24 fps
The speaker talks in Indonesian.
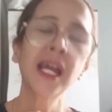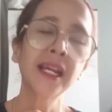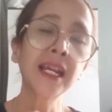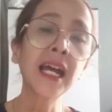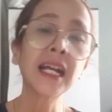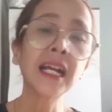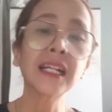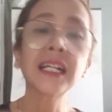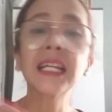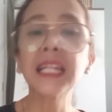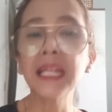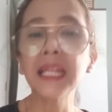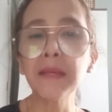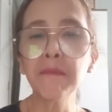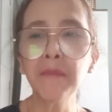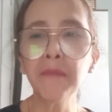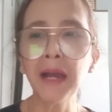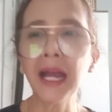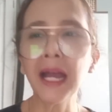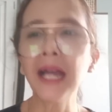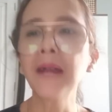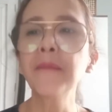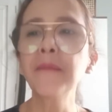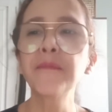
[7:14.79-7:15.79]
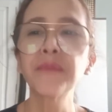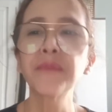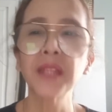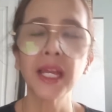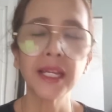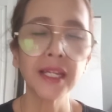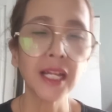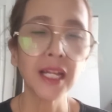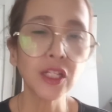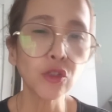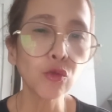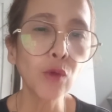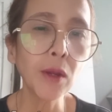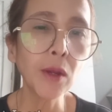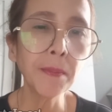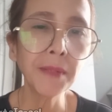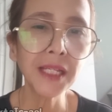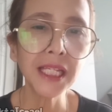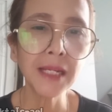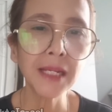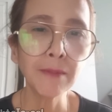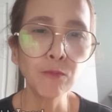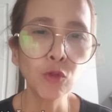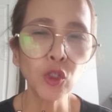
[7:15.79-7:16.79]
Nah, kelima, Natswa
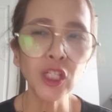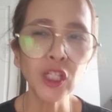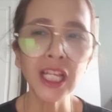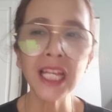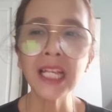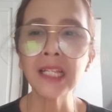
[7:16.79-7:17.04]
menyebut